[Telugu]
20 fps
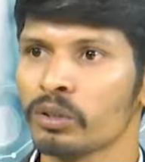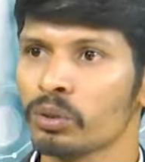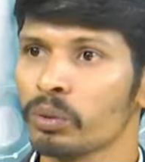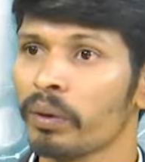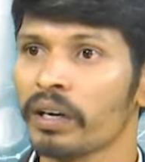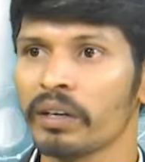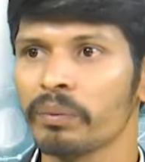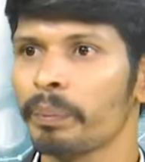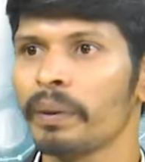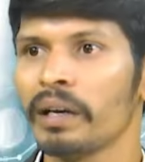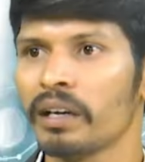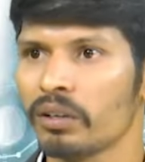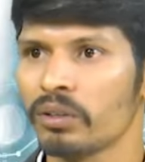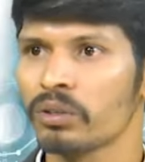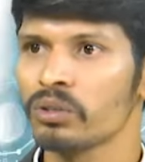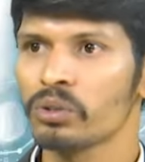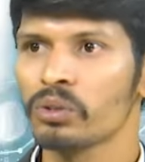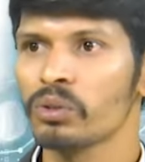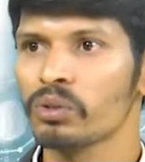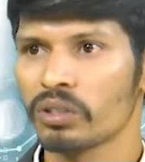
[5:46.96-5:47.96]
సో మన పిల్లల
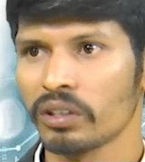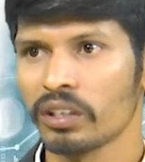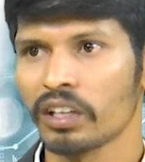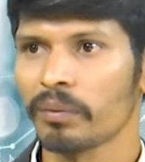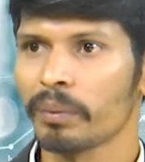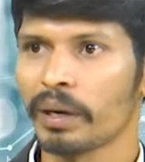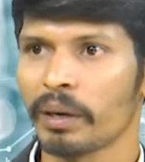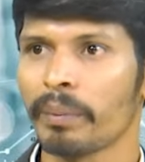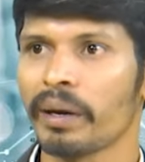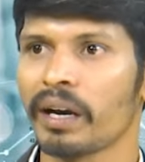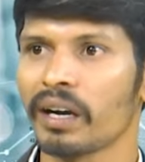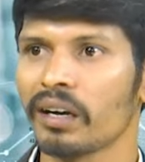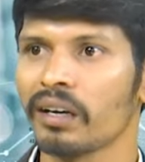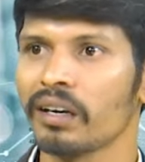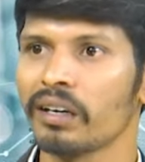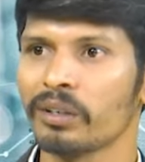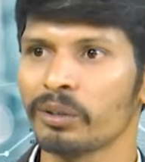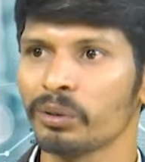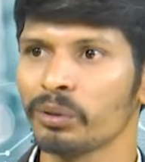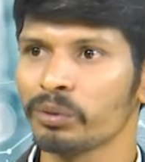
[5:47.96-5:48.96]
నుంచి చూస్తుంది మనం
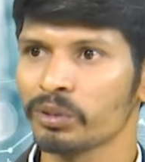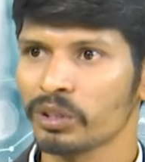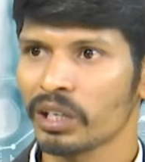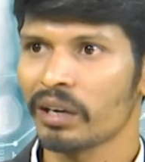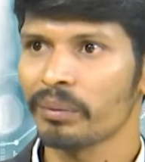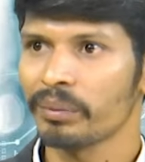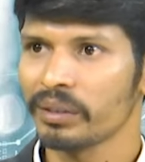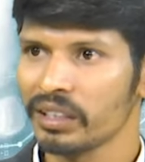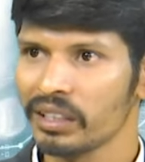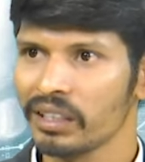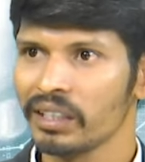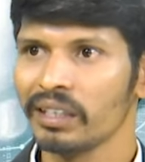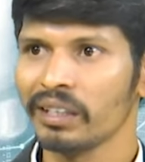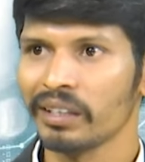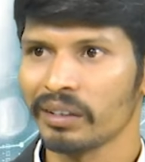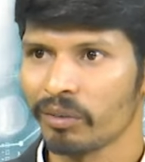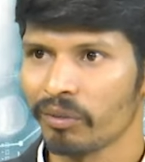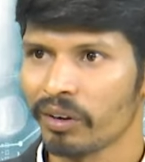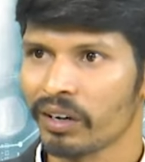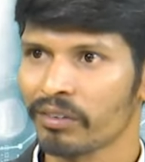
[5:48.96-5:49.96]
మాట్లాడినట్టు చాలామంది
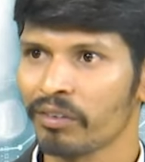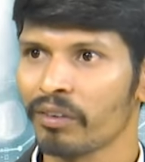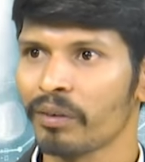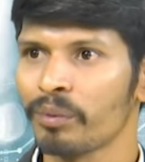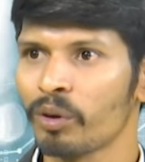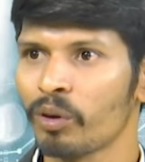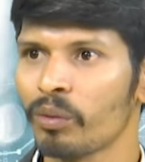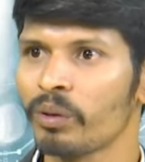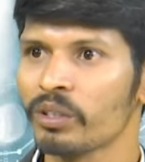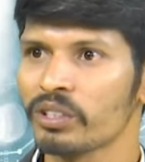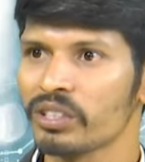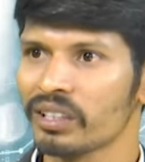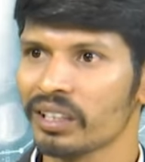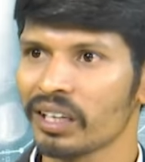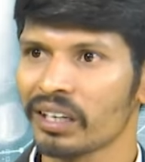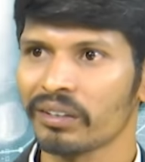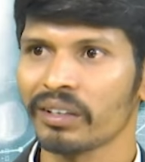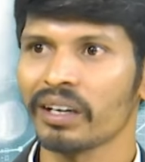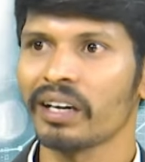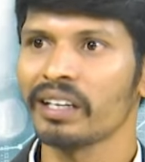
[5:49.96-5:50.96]
వర్క్ ఫ్రమ్ హోమ్ వచ్చిన
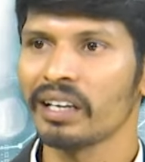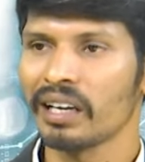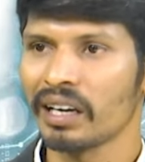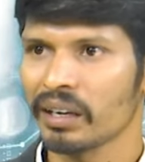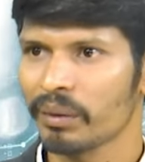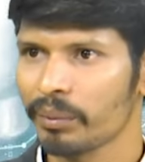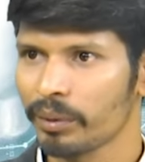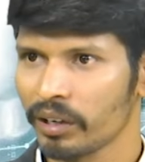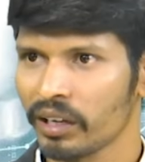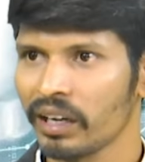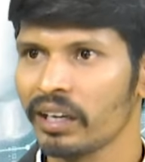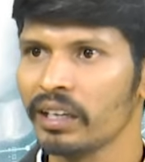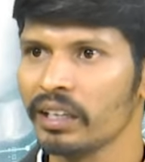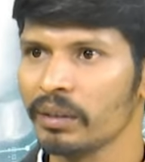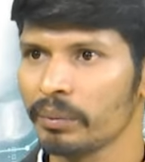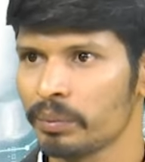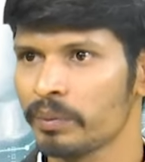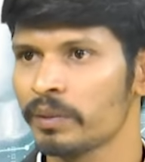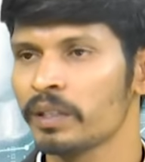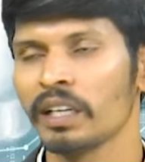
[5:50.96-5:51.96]
తర్వాత కానీ లైక్ ఎనీ
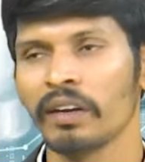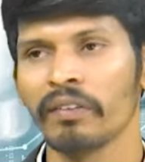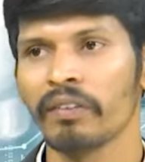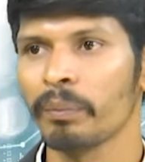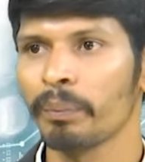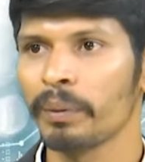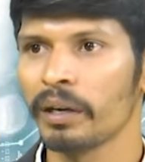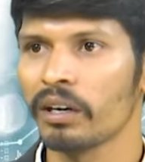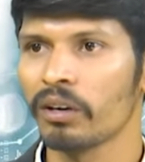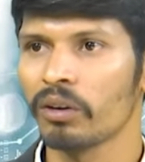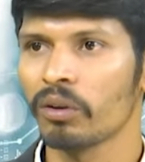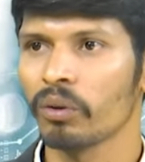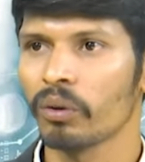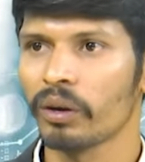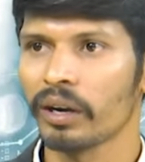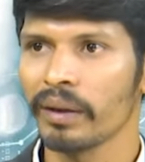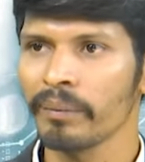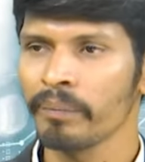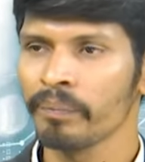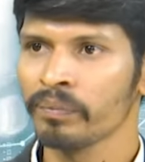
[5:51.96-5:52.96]
ఈవెన్ పిల్లల్లో
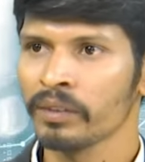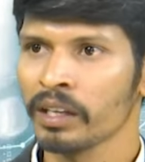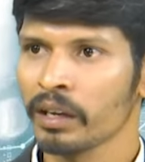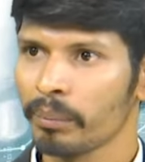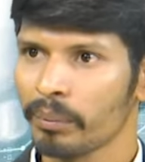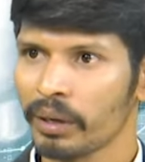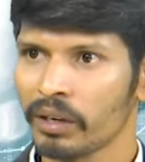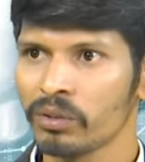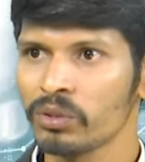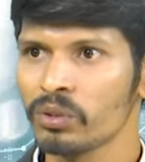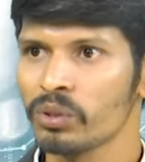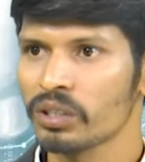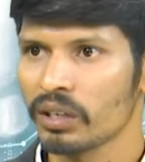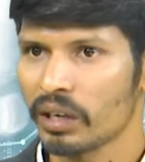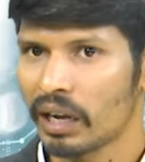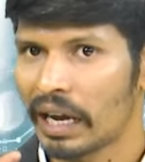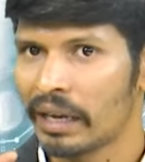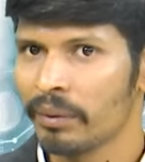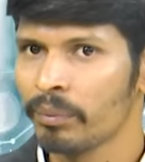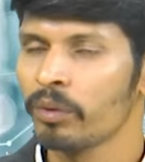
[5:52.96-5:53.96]
కూడా మనం
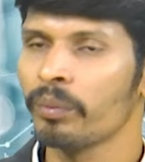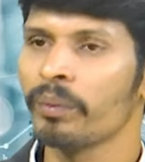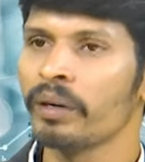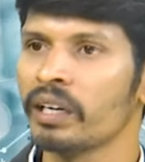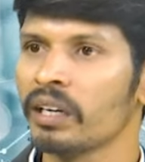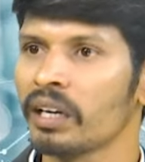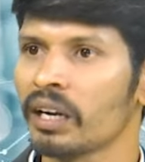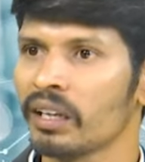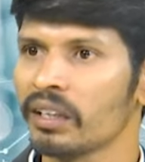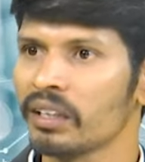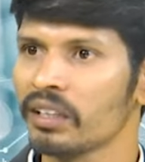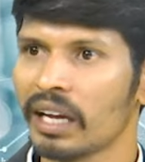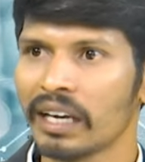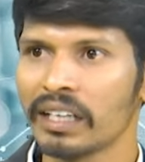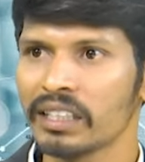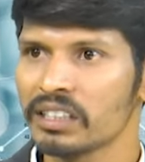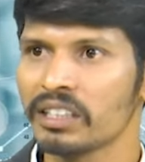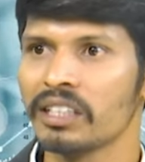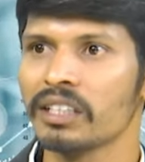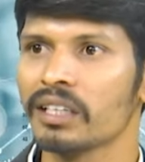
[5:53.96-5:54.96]
చూస్తాం ఐ మూమెంట్ అనేది
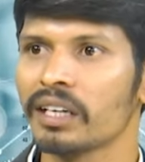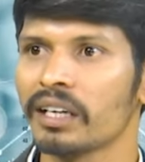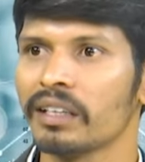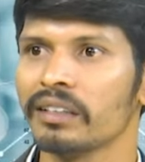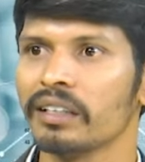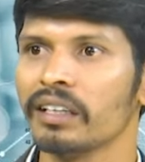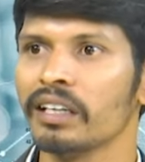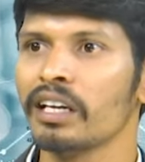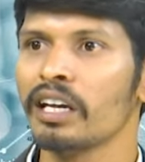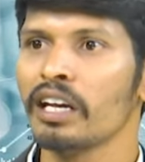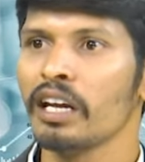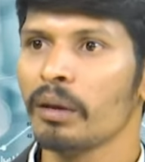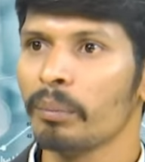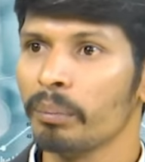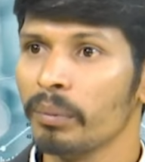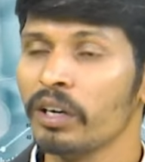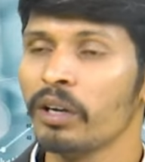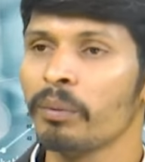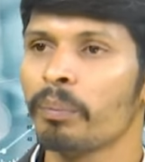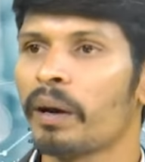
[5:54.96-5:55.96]
దానికి స్టిక్ అయింది
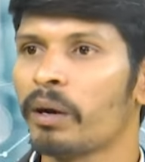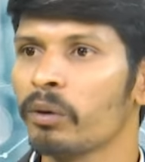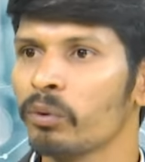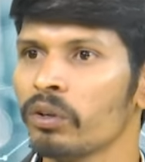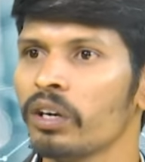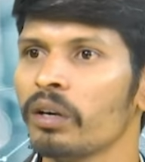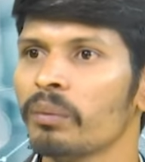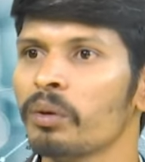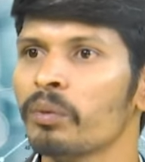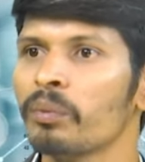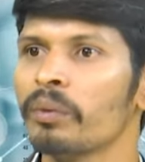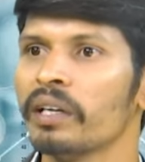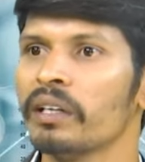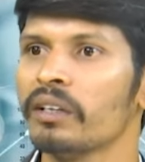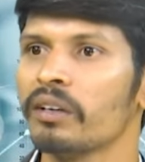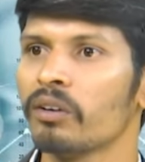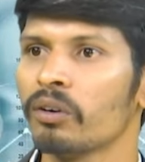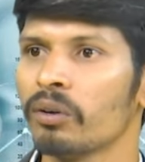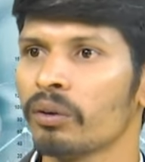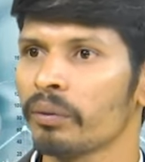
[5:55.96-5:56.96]
మీరు ఈ పడుకునే
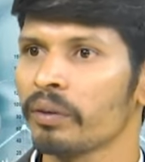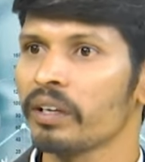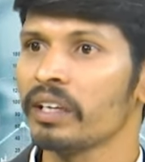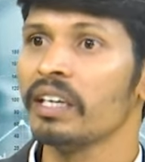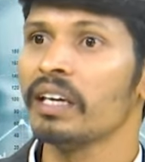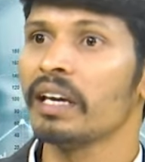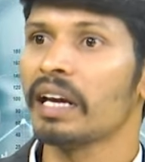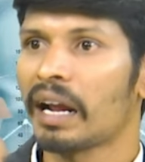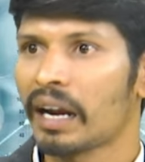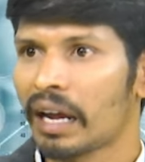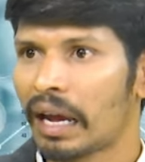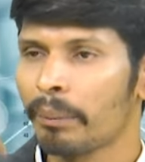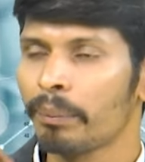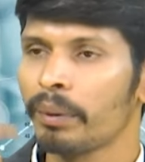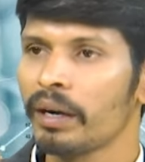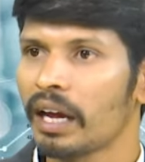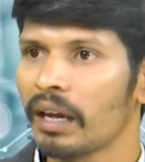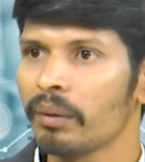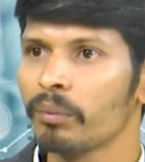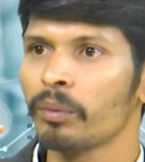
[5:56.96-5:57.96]
మూమెంట్లో ఈ
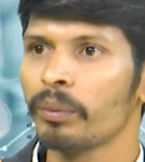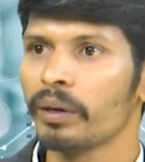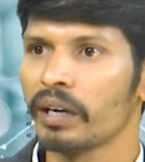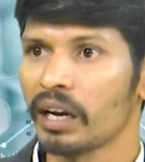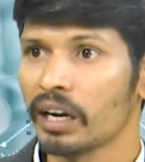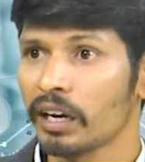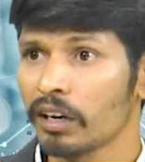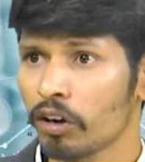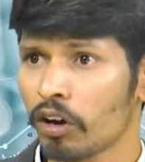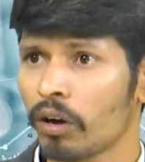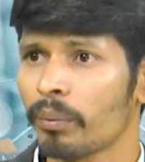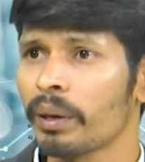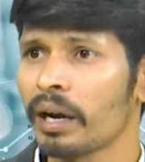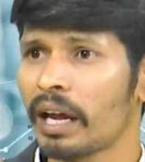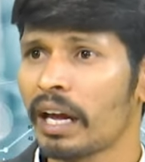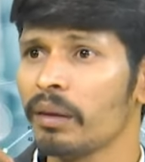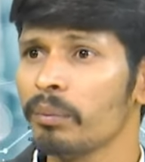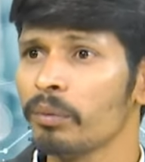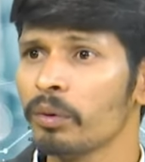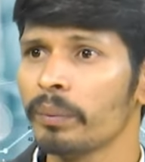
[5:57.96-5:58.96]
ర్యాపిడ్ ఐ మూమెంట్ అంటే నార్మల్
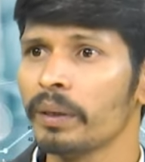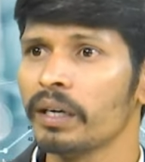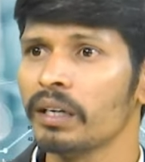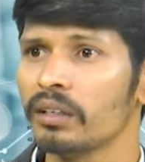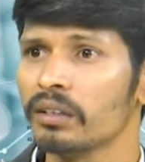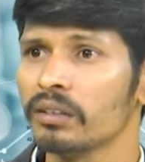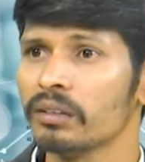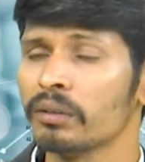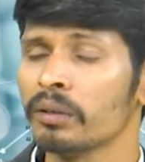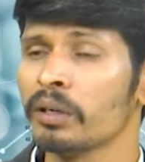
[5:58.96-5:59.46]
ఐ మూమెంట్